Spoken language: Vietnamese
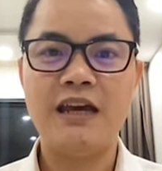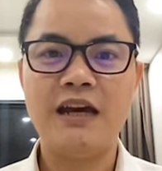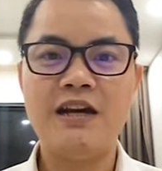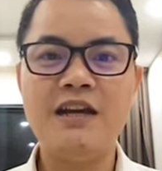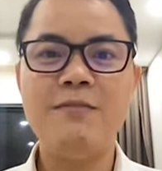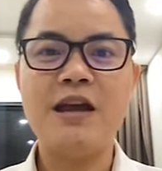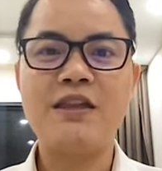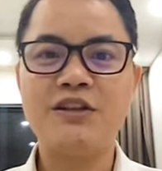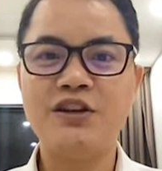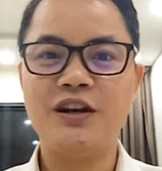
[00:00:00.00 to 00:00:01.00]
khi bạn
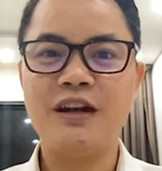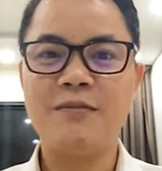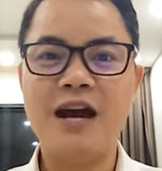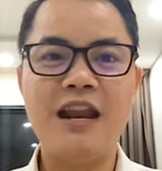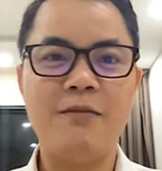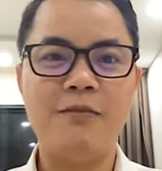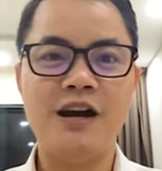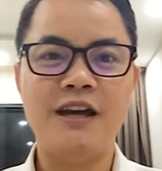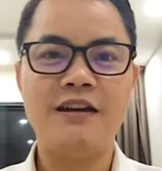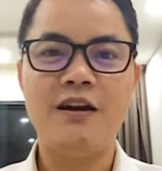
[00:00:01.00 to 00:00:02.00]
ra trường năm hai không một
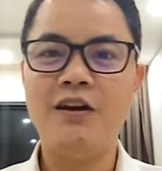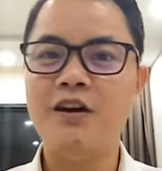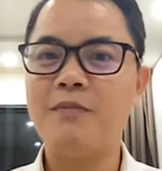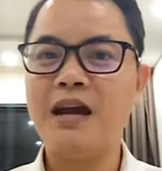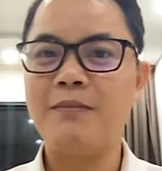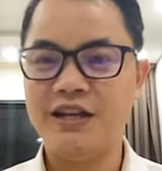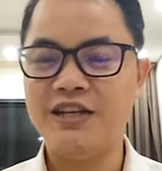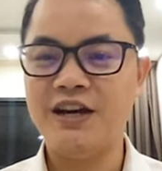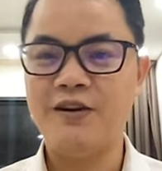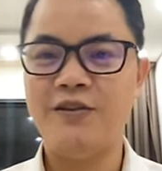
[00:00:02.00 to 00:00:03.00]
không, lương bạn bảy
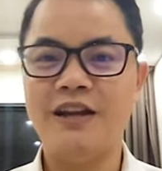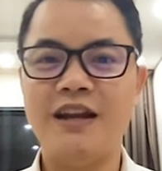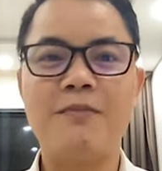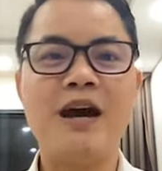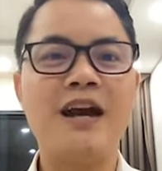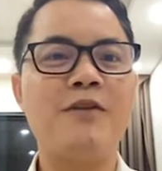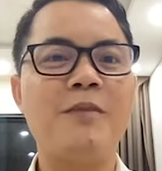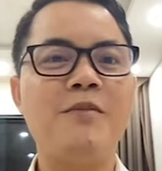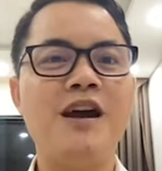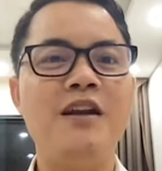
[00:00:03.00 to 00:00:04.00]
triệu, đến năm hai không
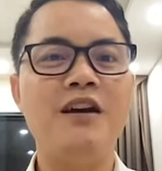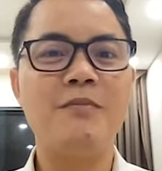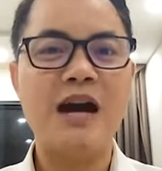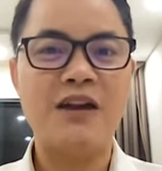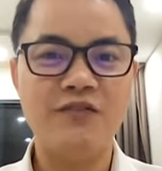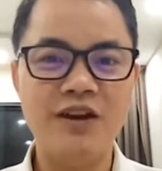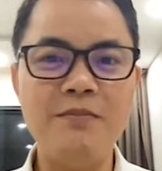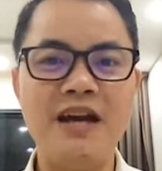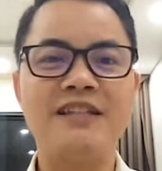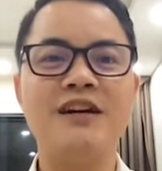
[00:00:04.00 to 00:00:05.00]
hai không lương bạn vẫn
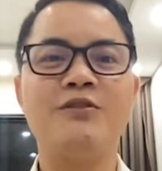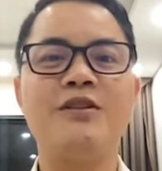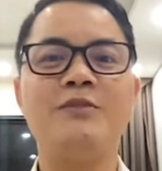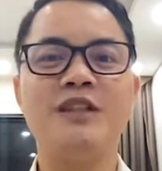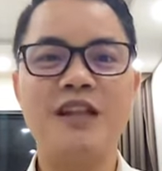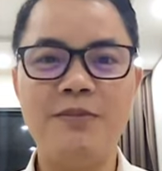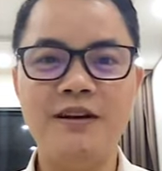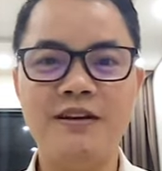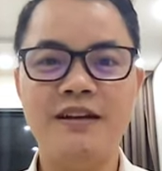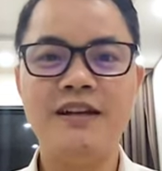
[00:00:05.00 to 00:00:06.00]
bảy triệu, thậm chí thấp
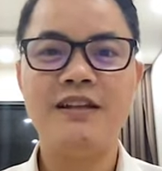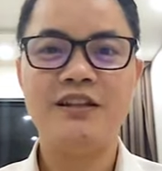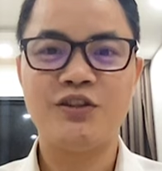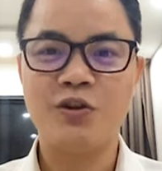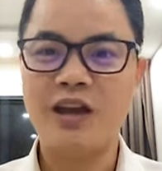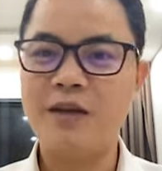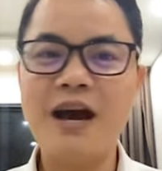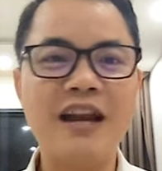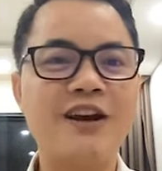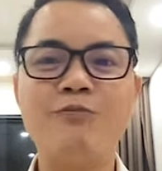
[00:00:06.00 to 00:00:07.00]
hơn, thì cho thấy
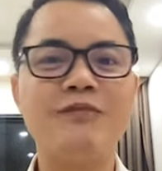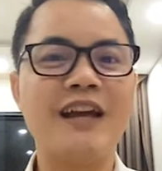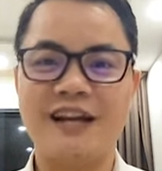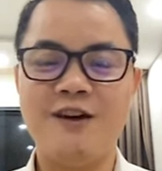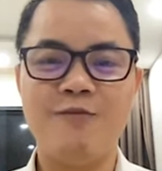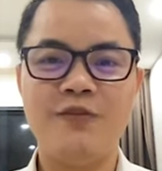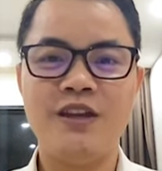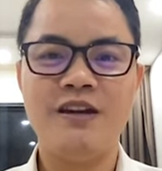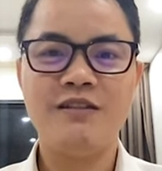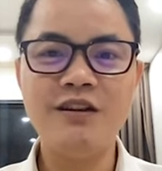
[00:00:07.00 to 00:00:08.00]
bạn không thành công.
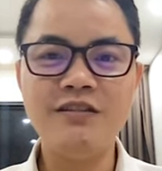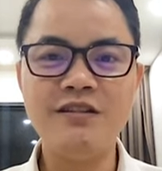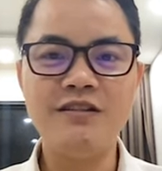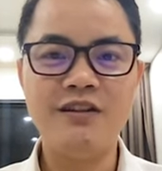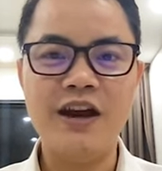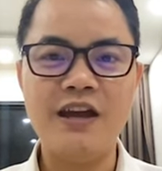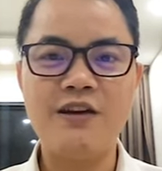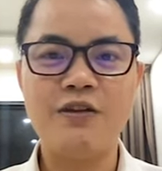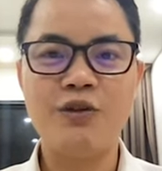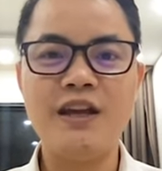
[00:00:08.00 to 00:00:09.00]
Tương tự như vậy,
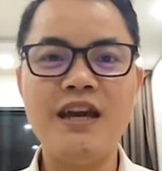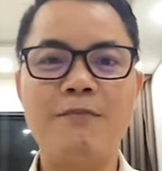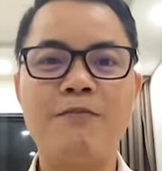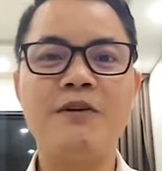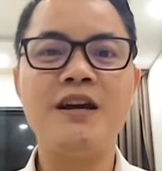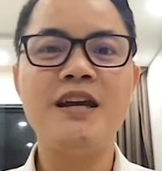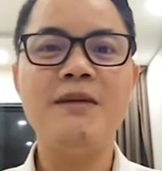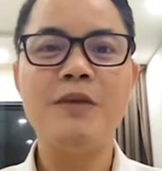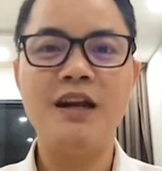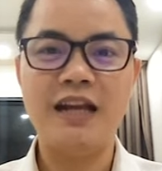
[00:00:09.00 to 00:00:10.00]
doanh nghiệp khi mới